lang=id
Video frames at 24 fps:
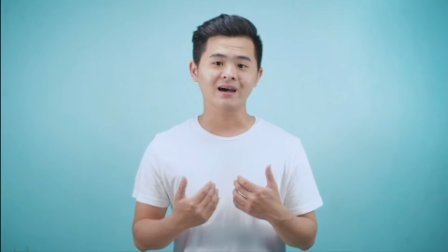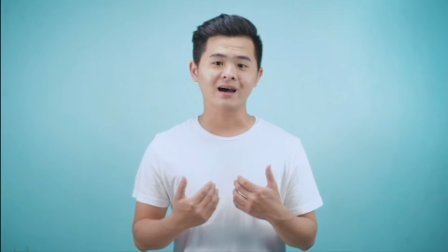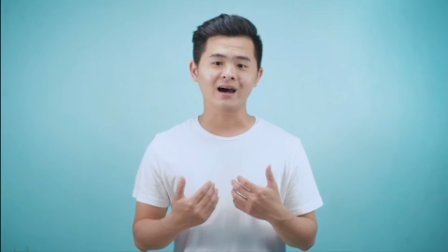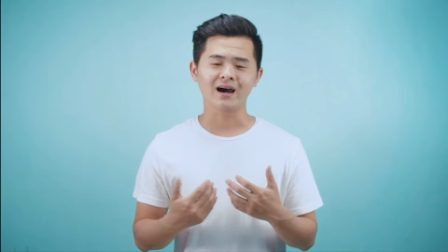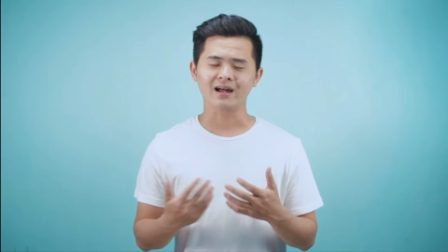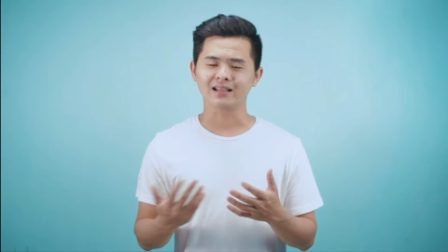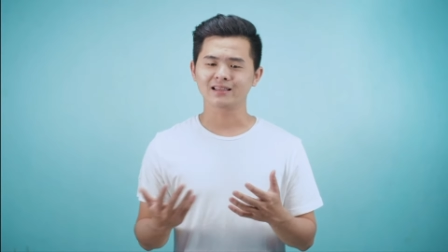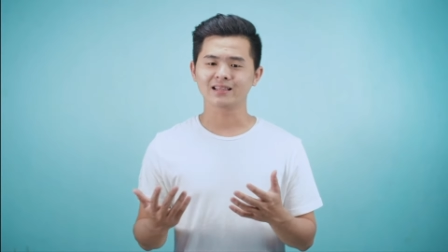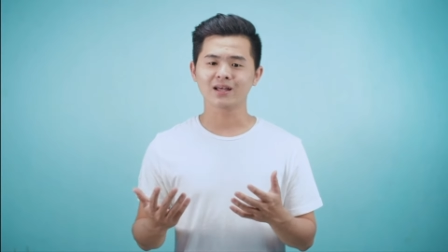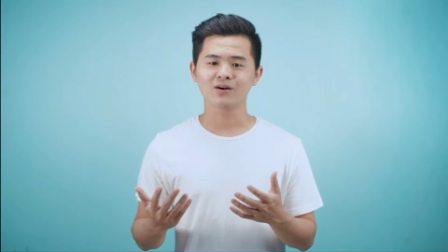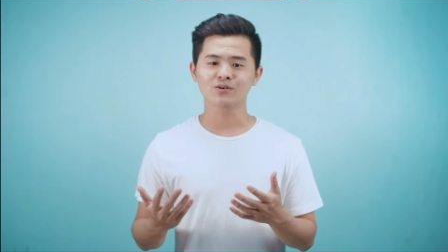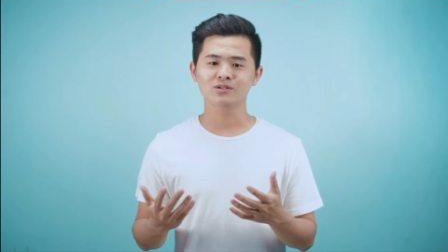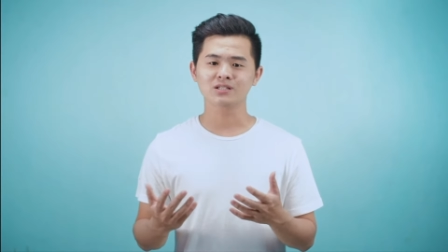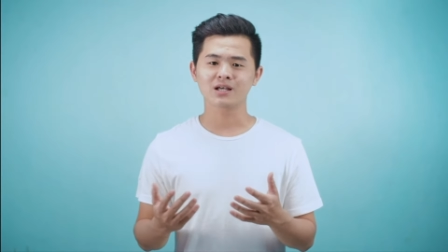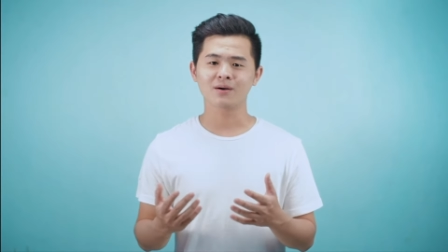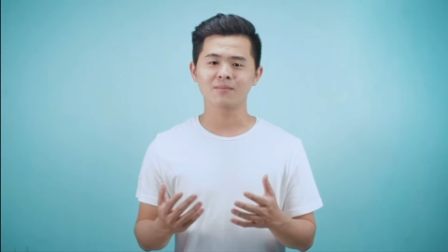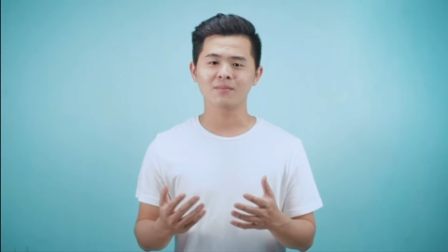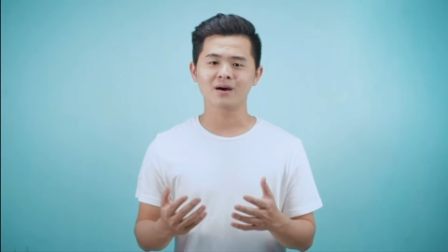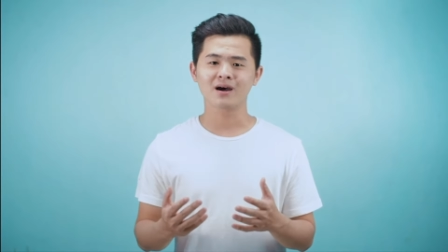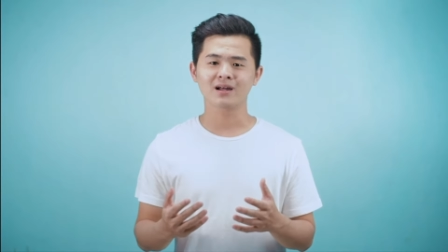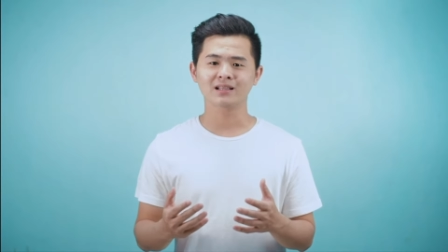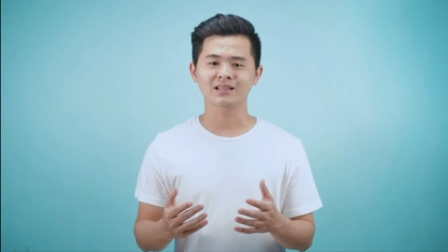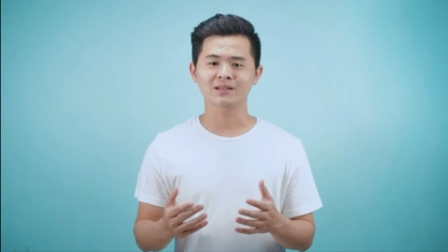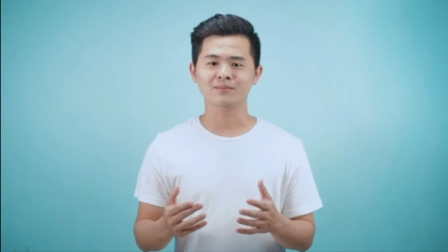atau
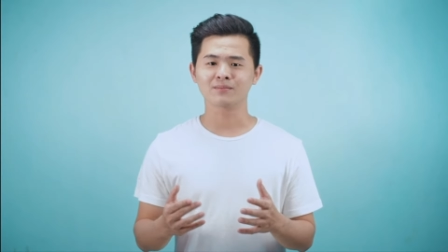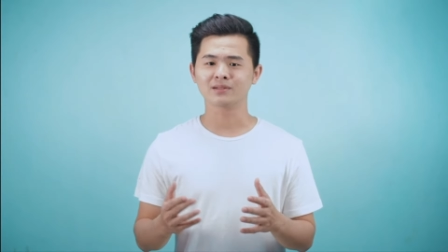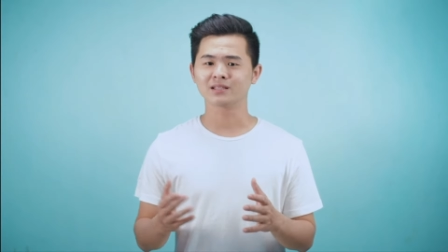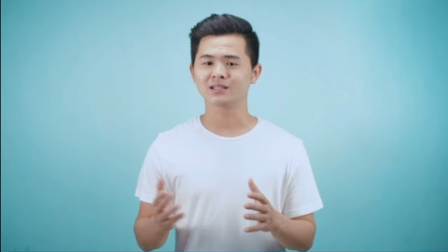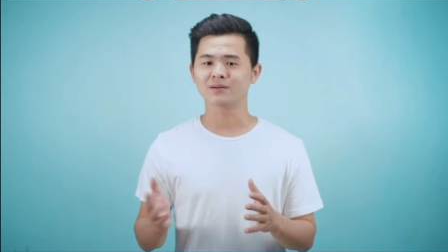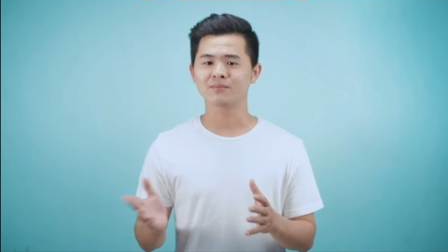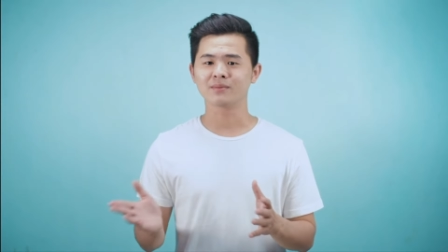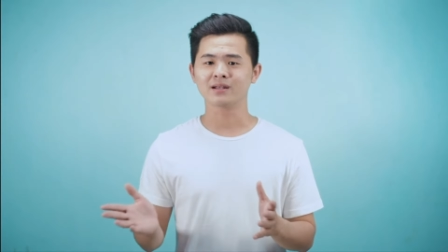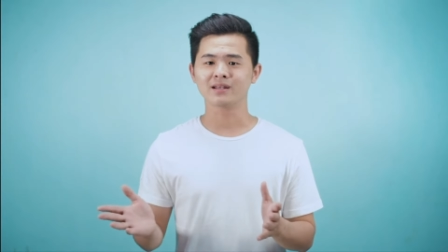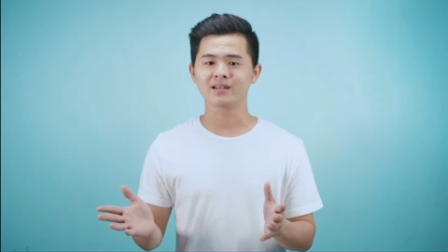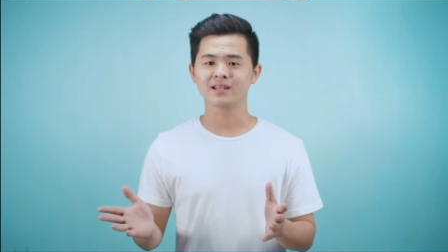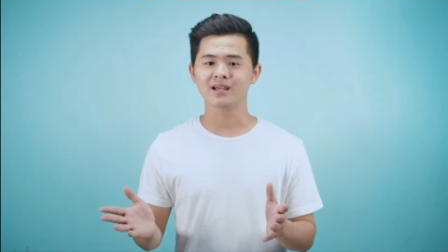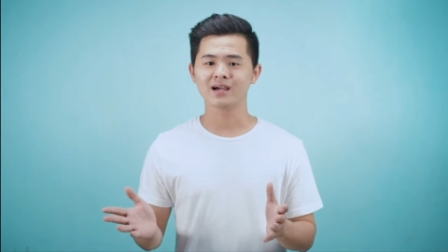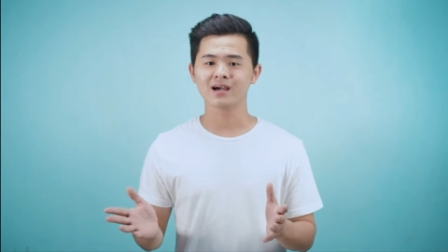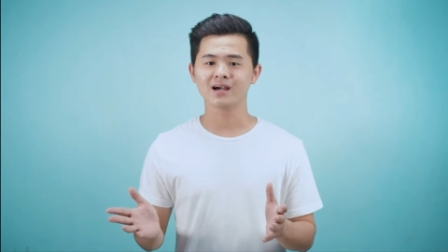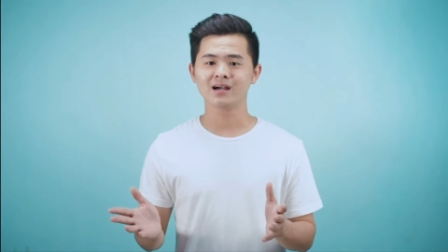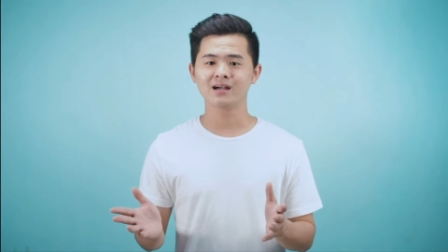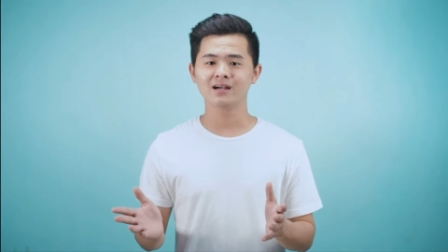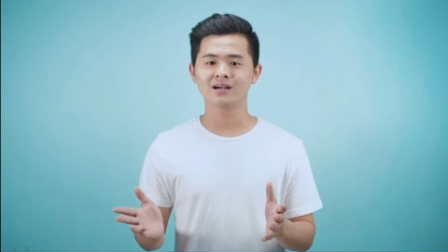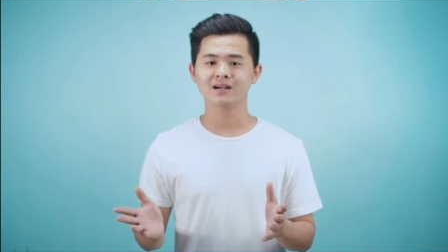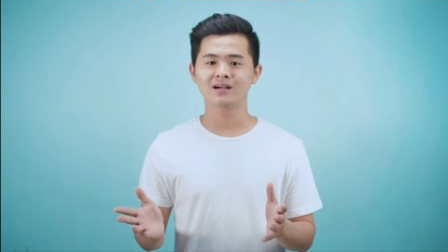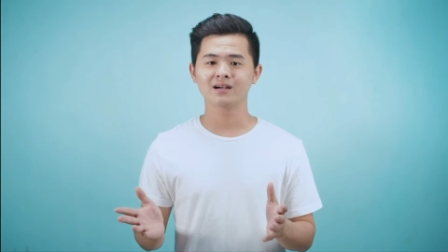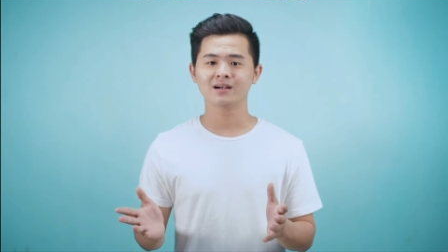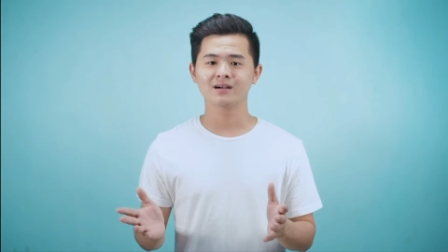sama
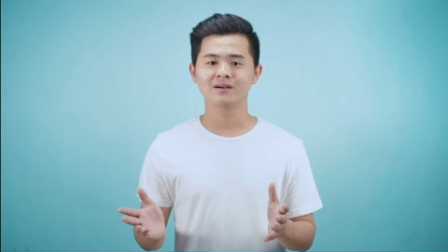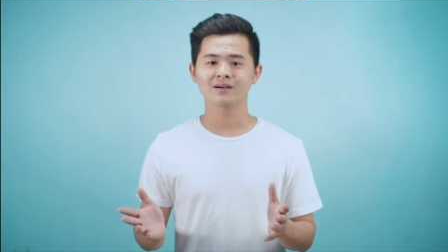temen-temennya,